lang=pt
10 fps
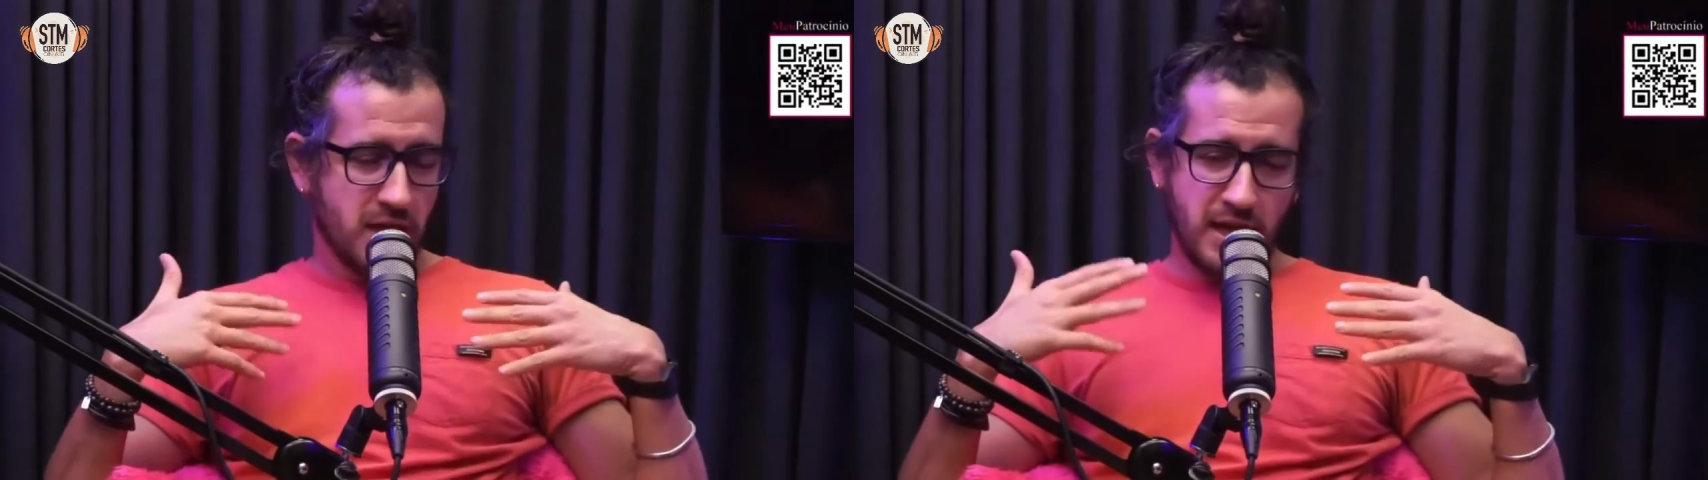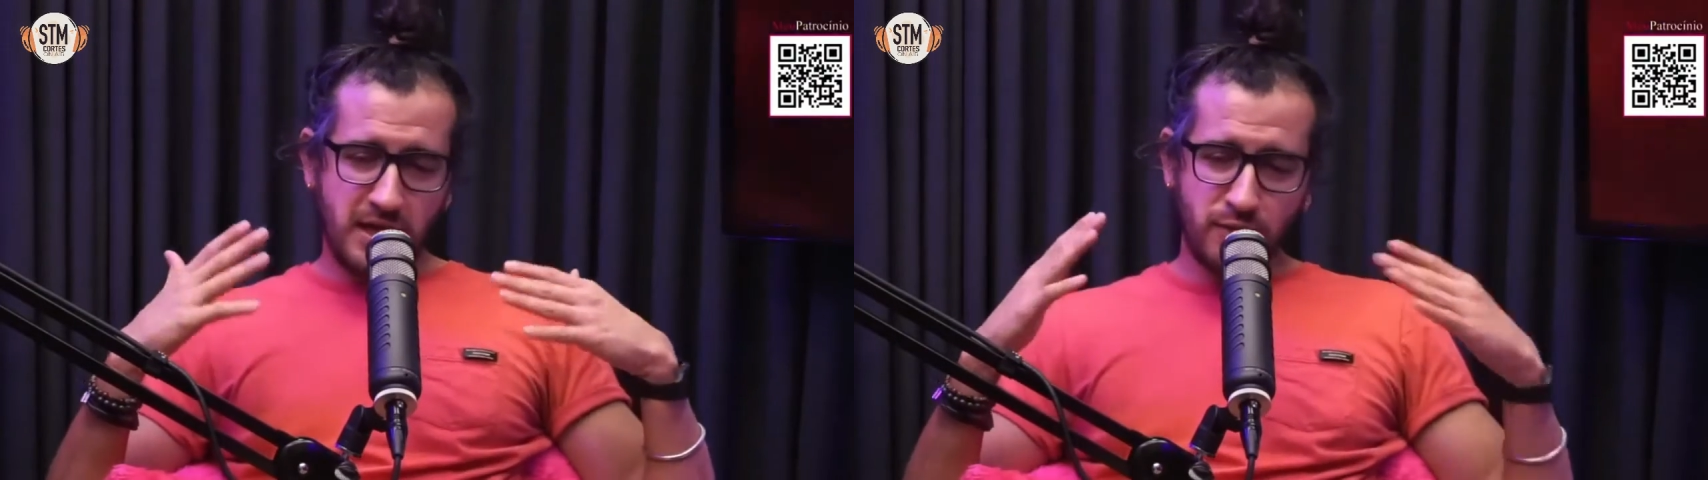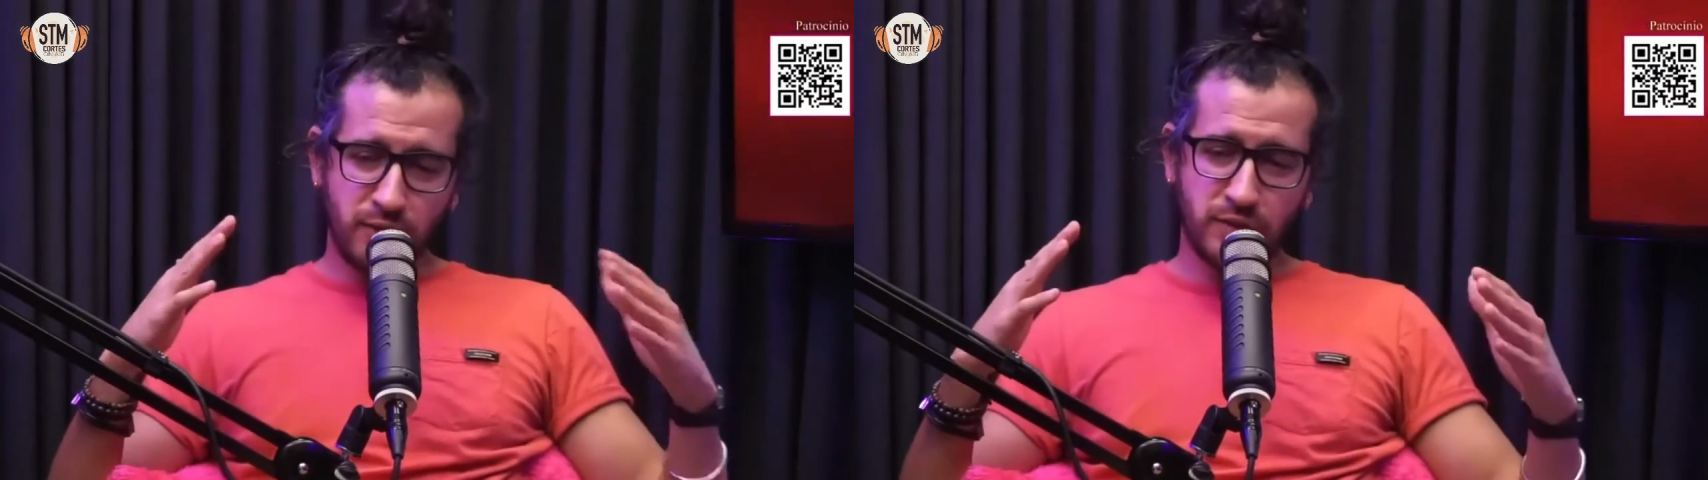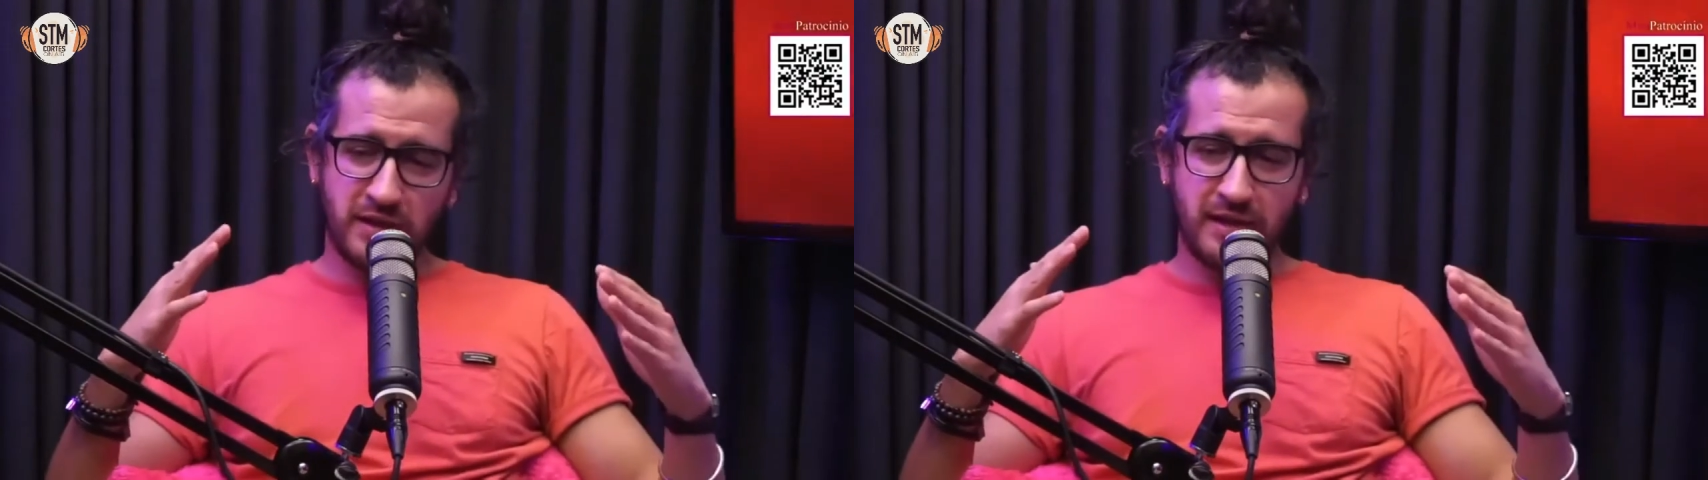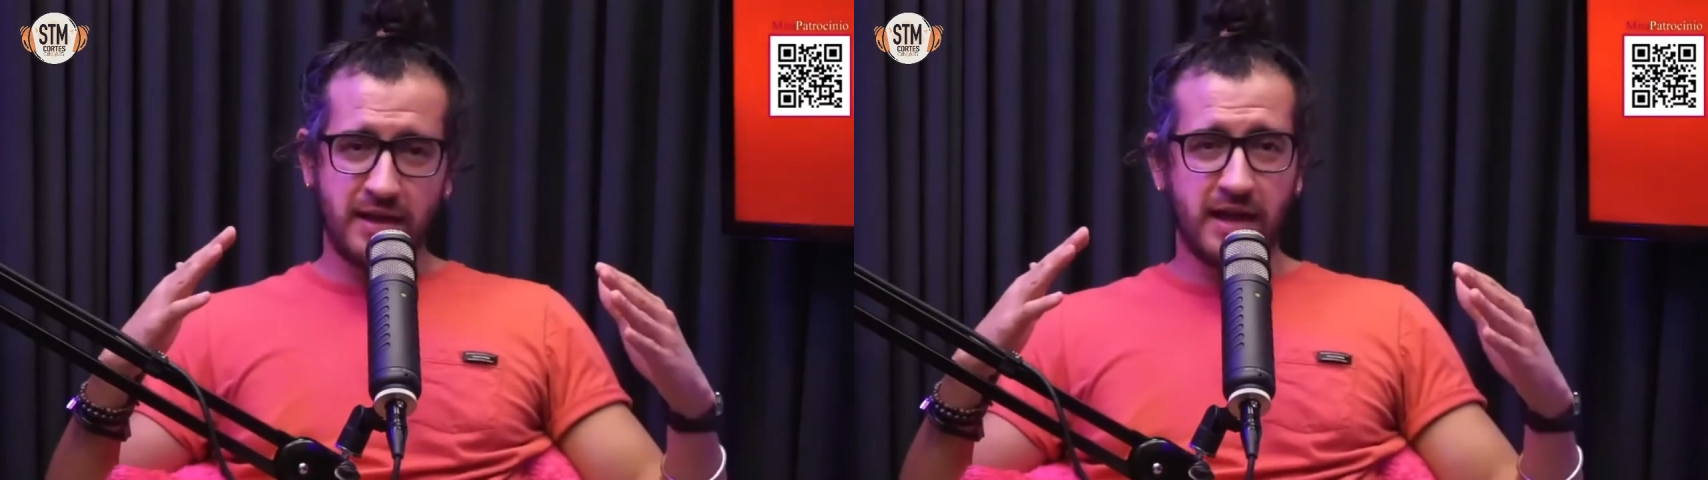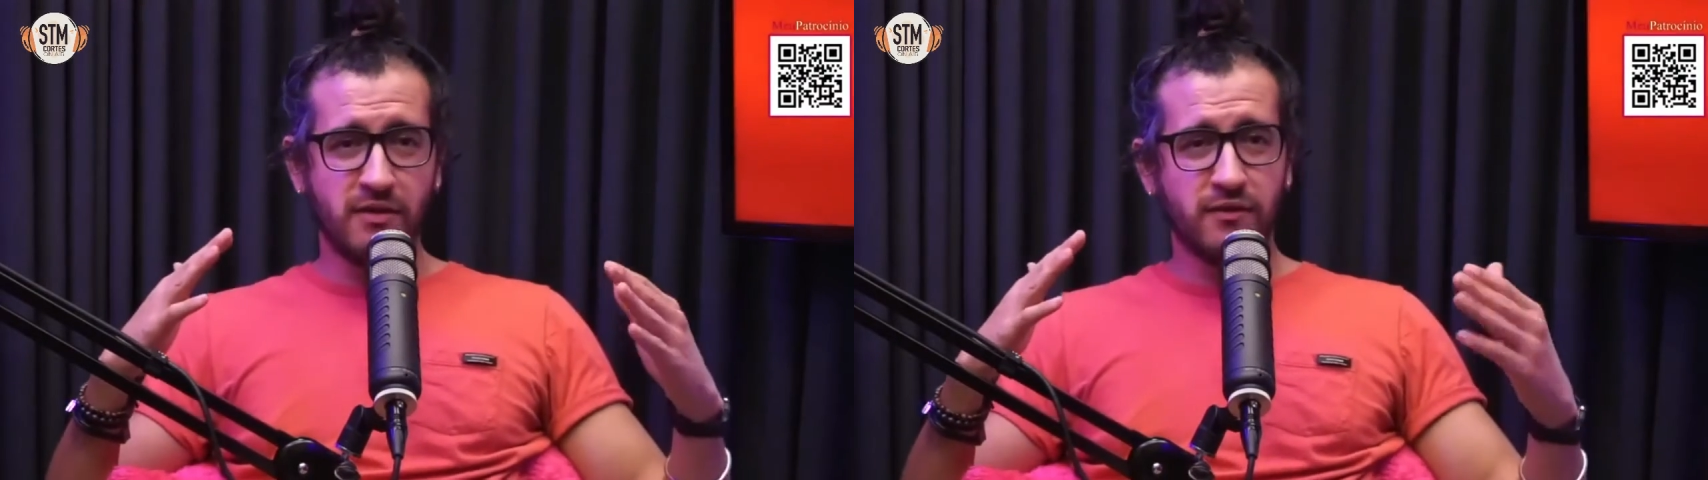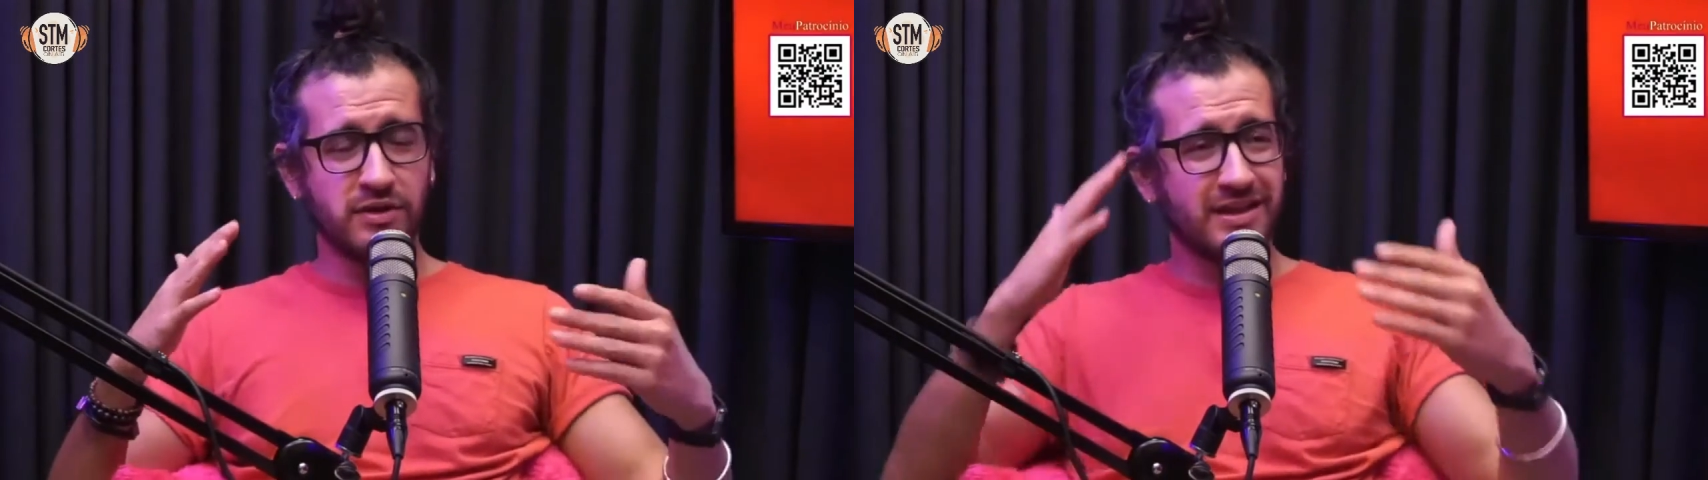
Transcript: aí eu vou tá, estar tá